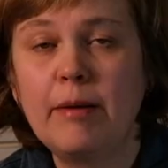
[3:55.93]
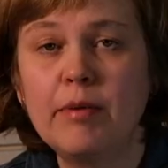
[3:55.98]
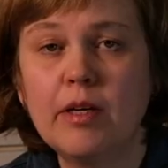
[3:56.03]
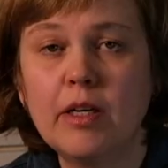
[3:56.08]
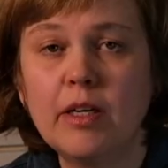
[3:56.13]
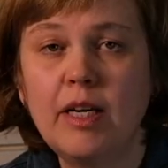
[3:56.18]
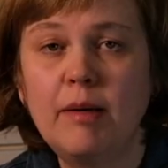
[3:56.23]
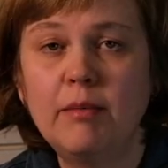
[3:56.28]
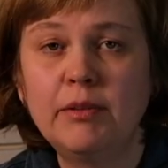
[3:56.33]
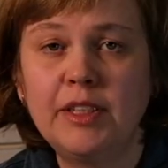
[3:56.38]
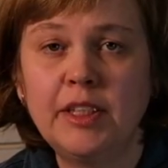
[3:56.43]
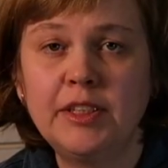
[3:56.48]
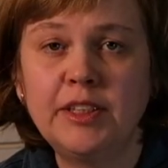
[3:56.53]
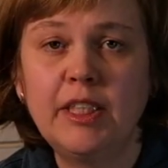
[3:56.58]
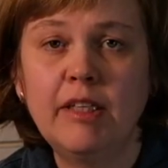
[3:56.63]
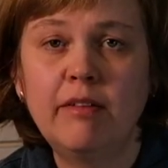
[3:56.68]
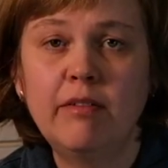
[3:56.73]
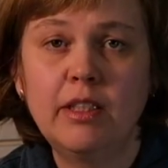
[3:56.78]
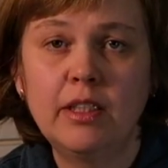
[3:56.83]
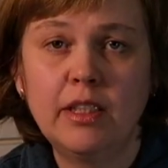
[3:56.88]
Программа
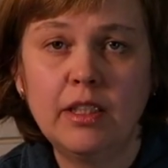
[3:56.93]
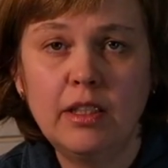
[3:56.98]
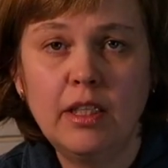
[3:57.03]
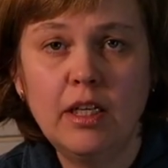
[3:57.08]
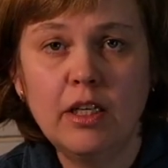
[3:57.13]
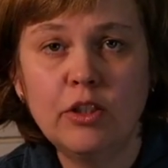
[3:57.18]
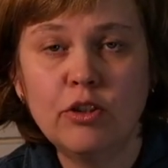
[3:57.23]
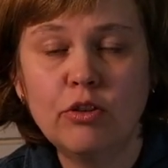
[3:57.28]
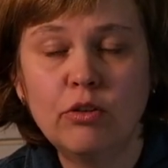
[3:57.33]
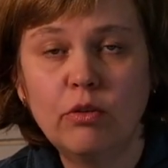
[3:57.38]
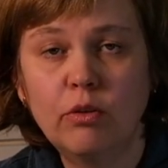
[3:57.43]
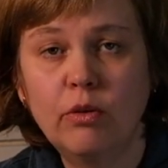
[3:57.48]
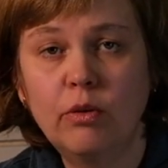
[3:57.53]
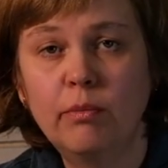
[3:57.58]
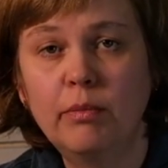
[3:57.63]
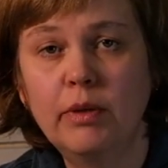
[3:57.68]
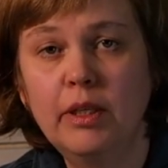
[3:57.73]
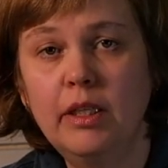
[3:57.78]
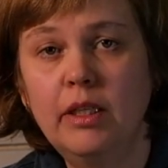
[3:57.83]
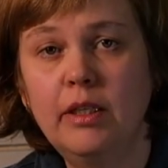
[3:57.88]
составлена так, что
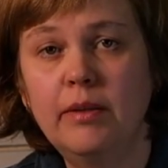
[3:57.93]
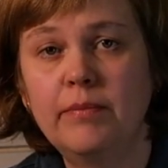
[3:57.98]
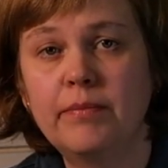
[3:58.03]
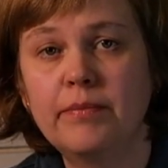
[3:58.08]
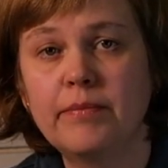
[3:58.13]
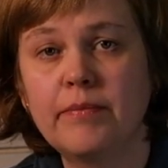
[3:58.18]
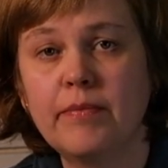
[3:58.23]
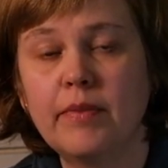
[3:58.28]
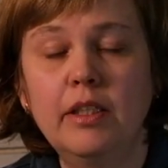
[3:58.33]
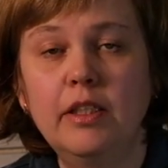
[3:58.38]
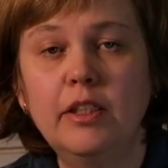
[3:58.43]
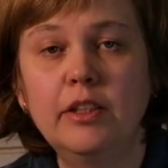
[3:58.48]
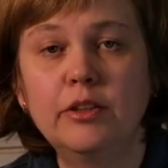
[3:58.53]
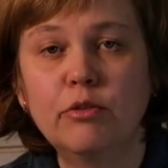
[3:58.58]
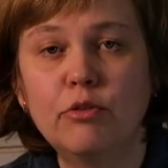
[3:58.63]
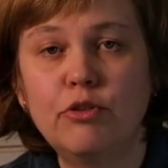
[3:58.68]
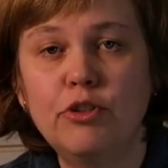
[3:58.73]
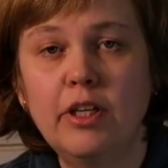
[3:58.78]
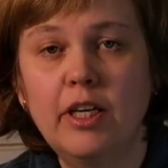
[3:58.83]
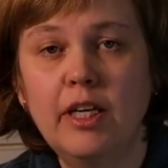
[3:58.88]
мы
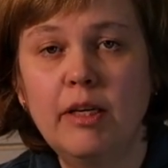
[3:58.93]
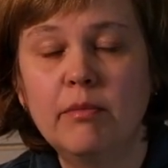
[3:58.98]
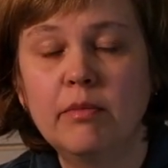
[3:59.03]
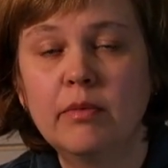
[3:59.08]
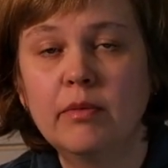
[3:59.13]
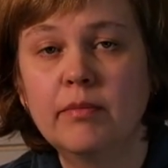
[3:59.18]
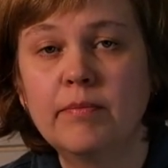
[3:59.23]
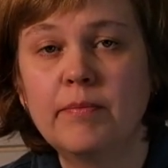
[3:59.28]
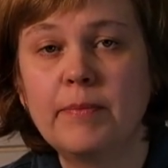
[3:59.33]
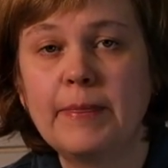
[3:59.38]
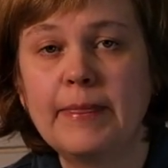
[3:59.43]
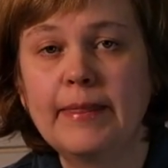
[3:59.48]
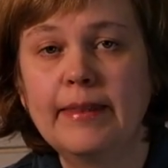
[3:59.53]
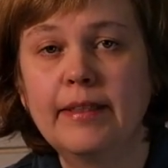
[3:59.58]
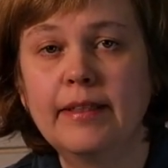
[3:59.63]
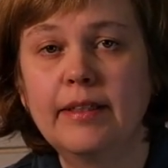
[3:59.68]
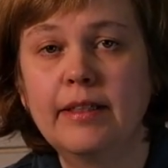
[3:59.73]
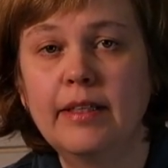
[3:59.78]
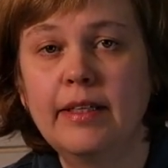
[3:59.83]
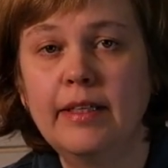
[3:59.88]
изучаем э,
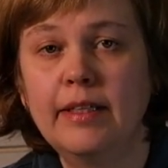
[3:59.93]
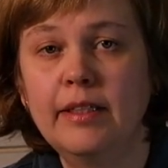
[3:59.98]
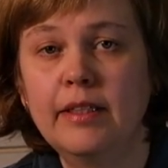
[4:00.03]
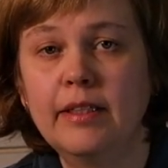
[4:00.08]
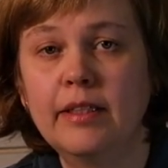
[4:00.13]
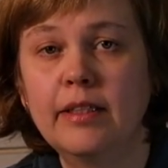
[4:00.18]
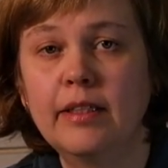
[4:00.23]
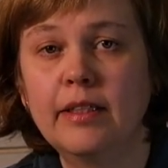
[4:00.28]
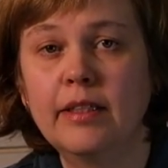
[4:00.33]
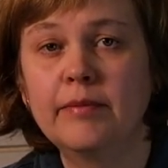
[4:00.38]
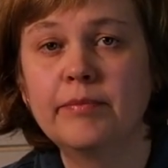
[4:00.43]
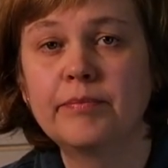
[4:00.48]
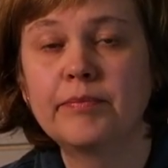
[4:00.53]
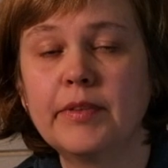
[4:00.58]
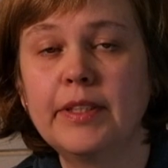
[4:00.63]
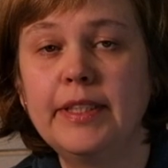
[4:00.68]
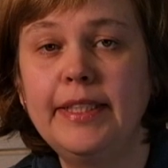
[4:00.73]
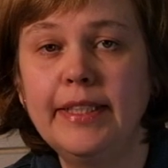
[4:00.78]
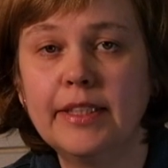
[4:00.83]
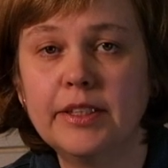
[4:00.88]
э,
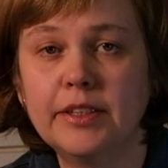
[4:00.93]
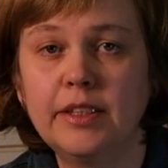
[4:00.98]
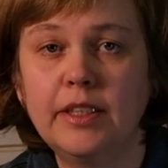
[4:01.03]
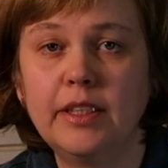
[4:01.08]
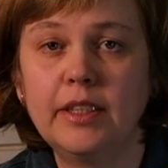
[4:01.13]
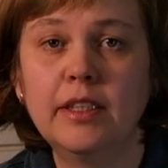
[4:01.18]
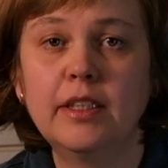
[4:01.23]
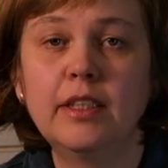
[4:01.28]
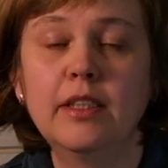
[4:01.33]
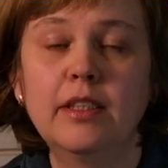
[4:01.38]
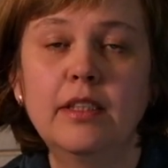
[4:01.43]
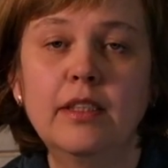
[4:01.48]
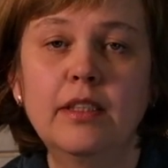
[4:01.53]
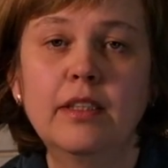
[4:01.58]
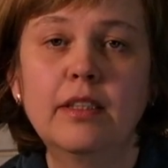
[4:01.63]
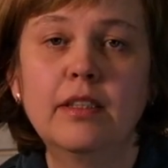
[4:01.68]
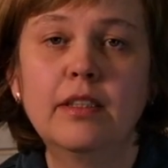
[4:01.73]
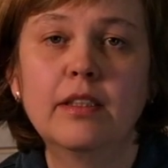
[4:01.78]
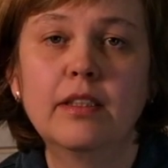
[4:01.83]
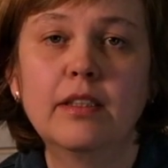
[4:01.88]
тексты
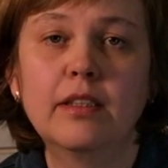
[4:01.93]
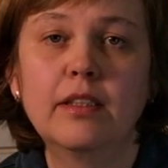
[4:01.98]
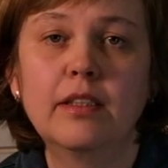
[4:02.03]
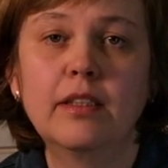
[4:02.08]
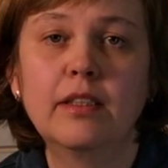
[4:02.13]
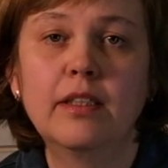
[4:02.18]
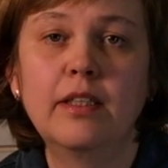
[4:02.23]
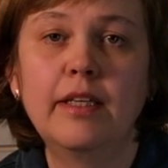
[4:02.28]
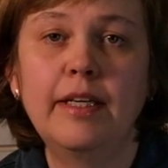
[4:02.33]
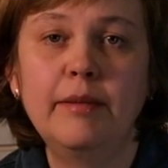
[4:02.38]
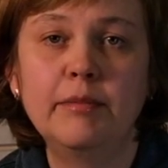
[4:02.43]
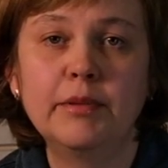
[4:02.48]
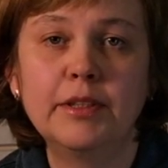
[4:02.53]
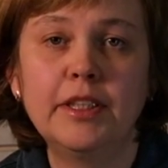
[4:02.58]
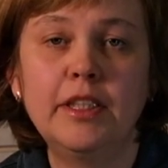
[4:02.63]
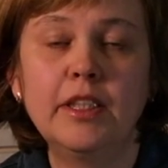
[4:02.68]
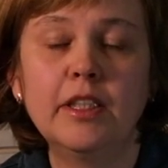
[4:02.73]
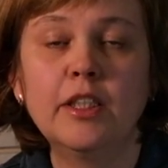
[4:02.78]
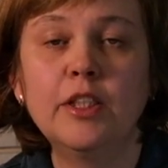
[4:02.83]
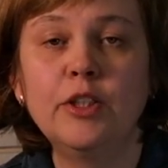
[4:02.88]

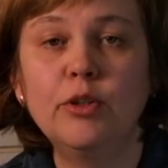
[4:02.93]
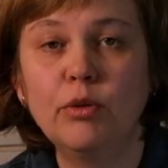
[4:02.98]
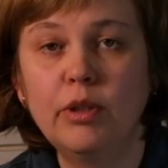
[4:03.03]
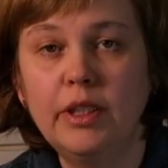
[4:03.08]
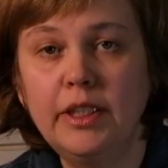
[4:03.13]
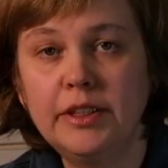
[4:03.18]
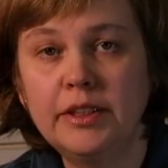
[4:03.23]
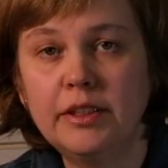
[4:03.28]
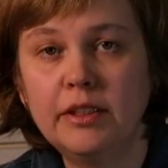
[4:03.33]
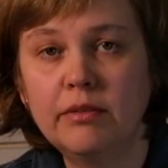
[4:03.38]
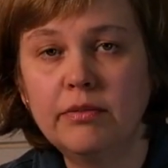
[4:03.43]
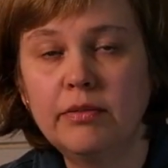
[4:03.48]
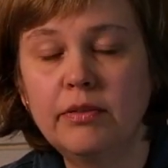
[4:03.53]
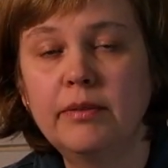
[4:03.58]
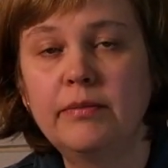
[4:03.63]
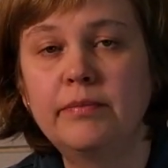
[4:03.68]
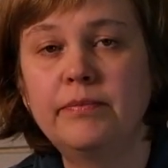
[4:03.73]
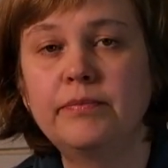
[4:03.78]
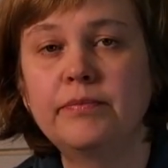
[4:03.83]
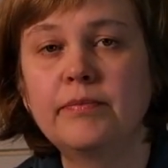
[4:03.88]
римских юристов,
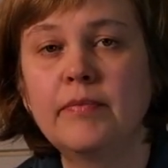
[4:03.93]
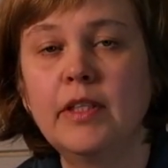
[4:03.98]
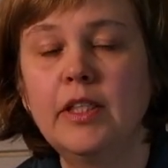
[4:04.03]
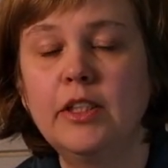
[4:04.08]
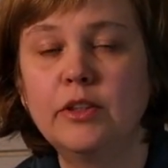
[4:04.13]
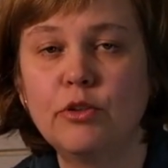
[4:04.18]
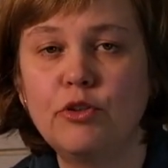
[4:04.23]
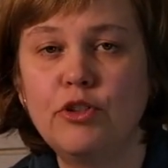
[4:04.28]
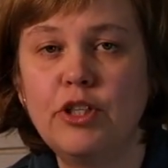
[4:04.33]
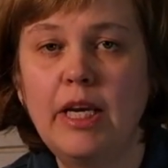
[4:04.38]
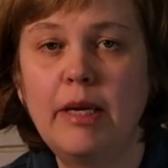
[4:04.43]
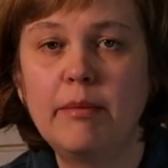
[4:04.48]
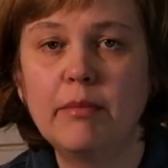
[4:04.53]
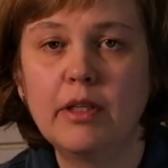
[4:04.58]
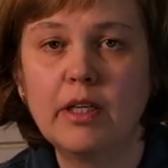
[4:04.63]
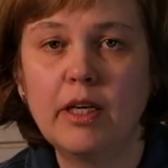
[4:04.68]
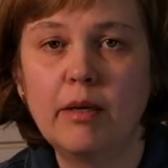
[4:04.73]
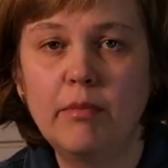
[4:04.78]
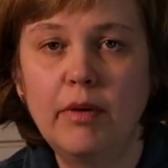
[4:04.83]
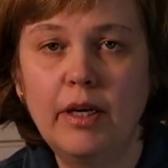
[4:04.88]
изучаем
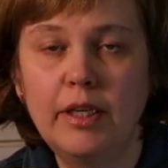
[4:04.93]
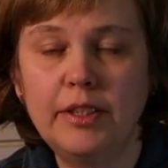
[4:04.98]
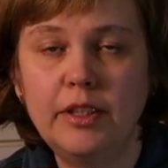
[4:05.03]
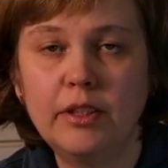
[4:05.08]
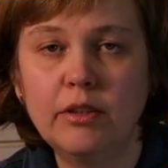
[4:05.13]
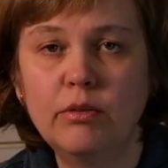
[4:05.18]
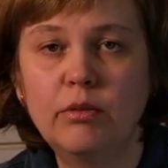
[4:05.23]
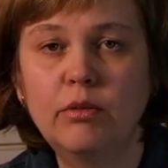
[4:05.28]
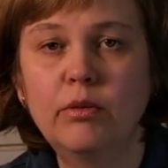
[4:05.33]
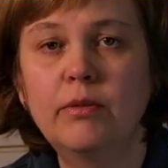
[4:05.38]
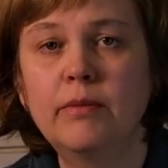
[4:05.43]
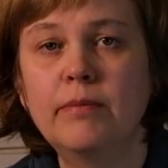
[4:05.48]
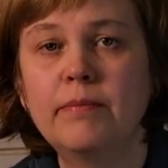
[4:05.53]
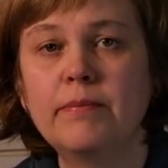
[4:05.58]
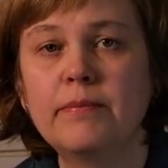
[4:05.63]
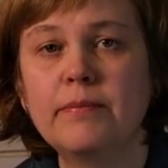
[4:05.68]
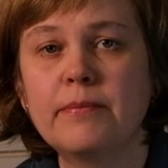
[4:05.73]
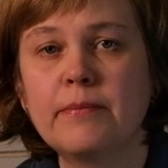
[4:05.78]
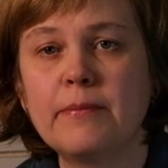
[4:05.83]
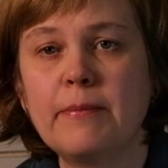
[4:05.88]
грамматику,
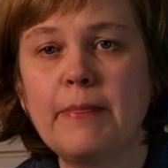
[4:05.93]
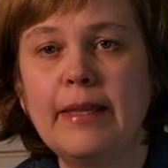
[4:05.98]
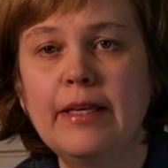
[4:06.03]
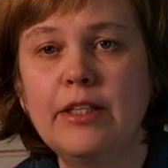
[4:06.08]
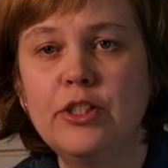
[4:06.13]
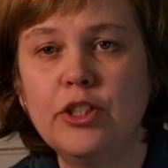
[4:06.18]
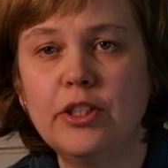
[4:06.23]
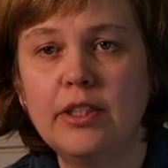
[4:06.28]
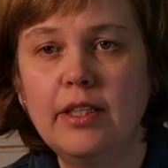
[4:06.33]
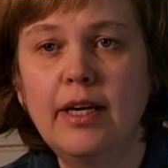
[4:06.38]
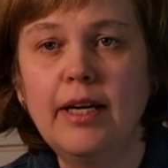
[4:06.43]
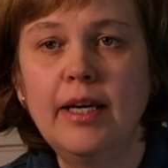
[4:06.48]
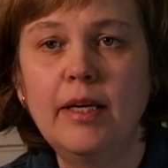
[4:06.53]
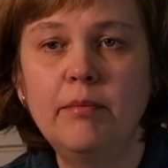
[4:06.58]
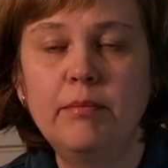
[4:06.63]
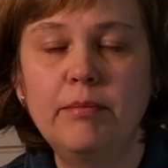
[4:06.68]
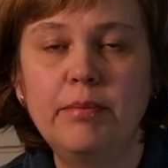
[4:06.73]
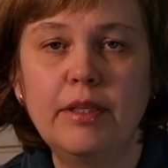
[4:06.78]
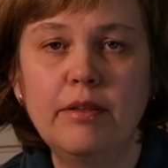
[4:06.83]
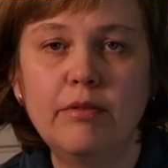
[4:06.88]

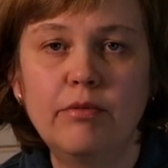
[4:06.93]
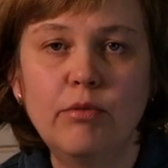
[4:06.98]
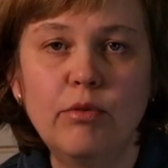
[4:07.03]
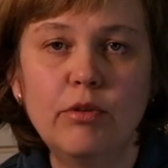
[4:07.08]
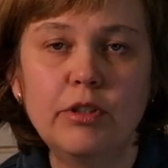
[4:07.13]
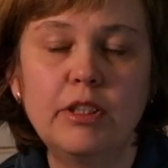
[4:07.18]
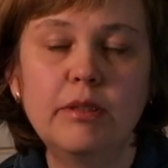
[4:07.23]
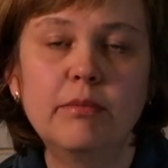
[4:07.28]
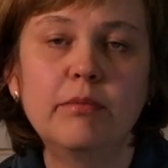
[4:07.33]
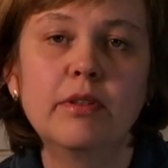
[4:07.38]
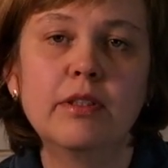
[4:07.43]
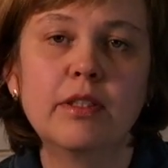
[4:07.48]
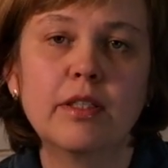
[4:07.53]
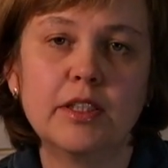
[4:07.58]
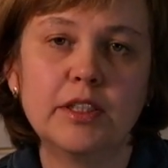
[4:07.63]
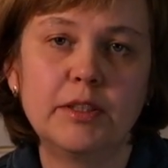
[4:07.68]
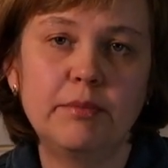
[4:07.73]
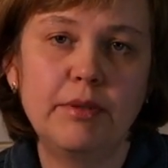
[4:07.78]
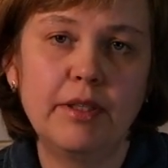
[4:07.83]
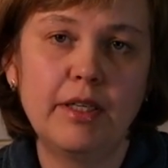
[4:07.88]
читаем, переводим,
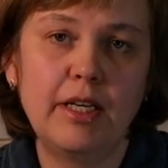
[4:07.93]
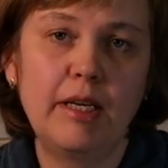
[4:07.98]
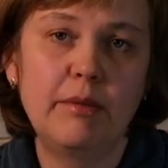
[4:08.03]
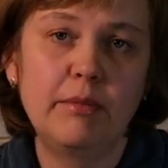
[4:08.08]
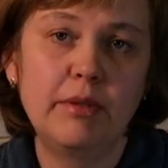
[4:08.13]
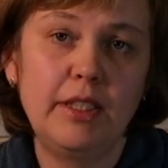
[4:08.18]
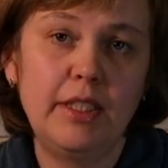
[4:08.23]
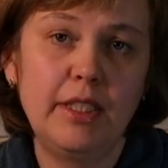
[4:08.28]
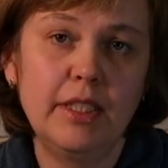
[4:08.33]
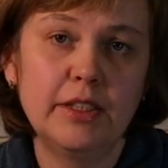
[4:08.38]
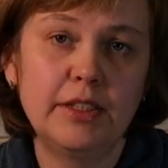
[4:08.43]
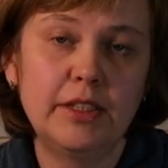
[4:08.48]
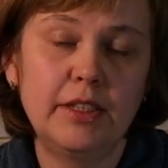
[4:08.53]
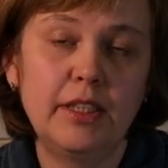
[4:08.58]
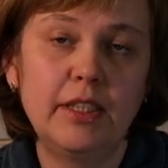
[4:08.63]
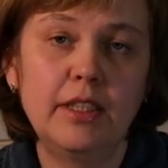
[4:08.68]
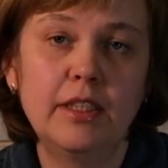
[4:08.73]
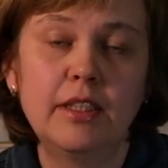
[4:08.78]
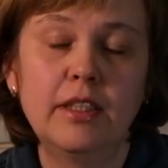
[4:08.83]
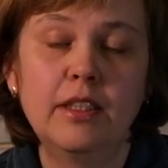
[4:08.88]
разбираем
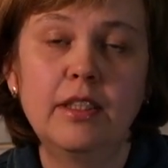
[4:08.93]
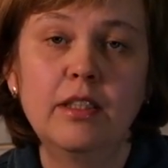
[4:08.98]
тексты.